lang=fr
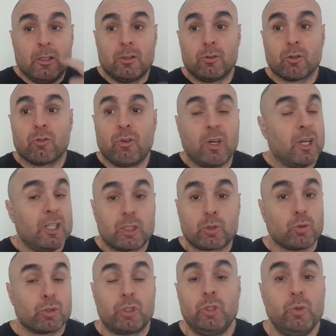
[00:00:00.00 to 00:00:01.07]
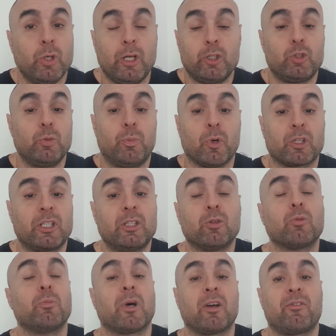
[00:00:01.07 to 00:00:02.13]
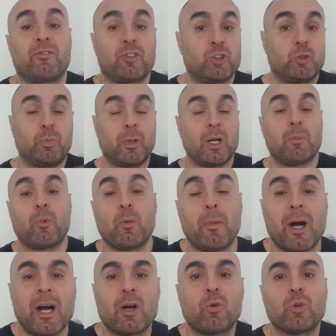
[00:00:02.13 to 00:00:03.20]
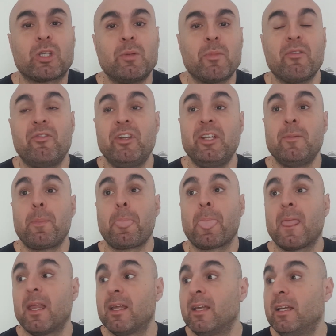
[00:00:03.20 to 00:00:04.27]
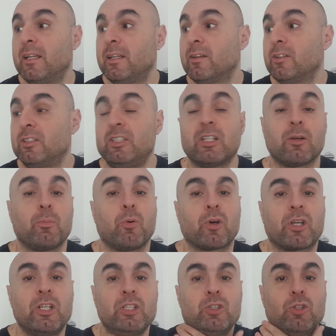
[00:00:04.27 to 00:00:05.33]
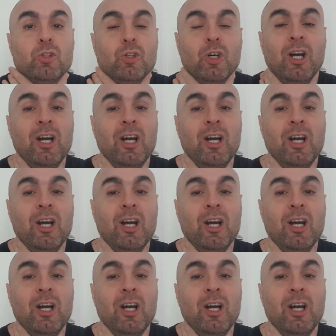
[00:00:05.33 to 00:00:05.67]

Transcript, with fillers: Donc voilà, et je continue à les supporter. Donc bref, je suis pas là pour me raconter ma vie et euh, dire pour qui je